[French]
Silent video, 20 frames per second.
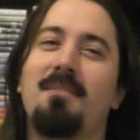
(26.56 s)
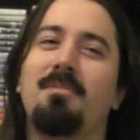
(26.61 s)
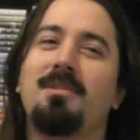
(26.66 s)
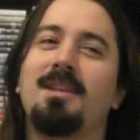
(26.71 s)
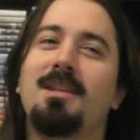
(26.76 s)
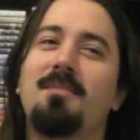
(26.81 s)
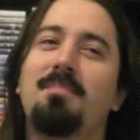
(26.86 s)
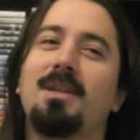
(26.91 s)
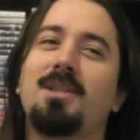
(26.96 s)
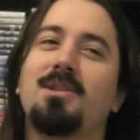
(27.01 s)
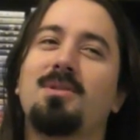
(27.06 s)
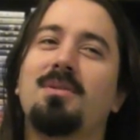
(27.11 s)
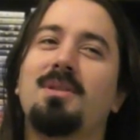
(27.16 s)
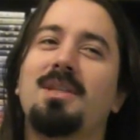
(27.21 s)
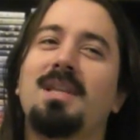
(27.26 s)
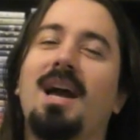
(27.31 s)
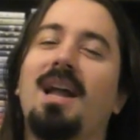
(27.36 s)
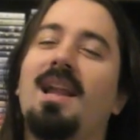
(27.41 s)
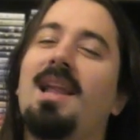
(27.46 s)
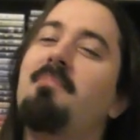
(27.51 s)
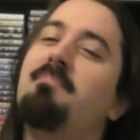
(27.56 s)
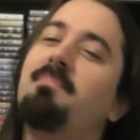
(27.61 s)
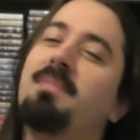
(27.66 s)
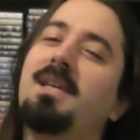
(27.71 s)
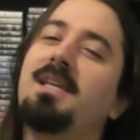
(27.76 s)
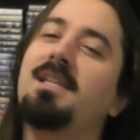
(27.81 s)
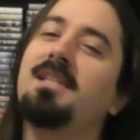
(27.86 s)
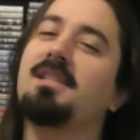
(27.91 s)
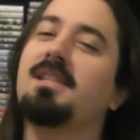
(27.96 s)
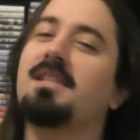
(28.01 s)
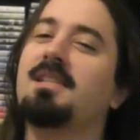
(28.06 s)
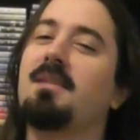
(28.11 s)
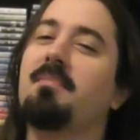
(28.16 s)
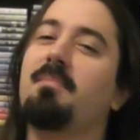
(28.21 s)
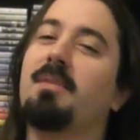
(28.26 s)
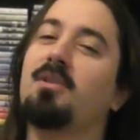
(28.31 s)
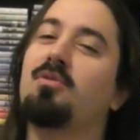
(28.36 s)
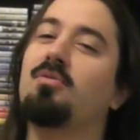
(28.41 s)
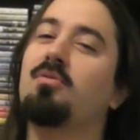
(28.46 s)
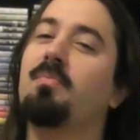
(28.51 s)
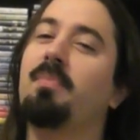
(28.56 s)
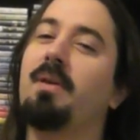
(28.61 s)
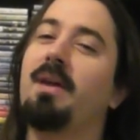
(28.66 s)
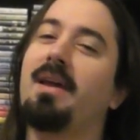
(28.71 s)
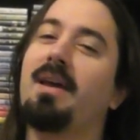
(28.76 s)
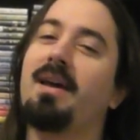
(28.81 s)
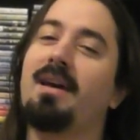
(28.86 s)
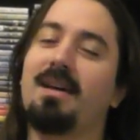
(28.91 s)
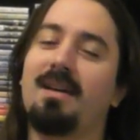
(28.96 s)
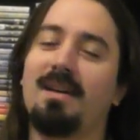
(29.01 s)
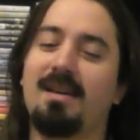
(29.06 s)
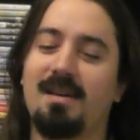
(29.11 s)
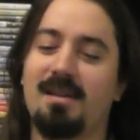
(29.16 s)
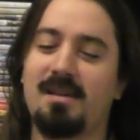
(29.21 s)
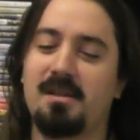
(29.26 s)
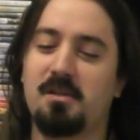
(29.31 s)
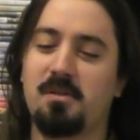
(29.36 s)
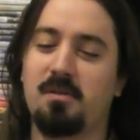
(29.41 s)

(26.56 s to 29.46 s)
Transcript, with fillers: Peut-être parce que dire la pisse, c'est pas super,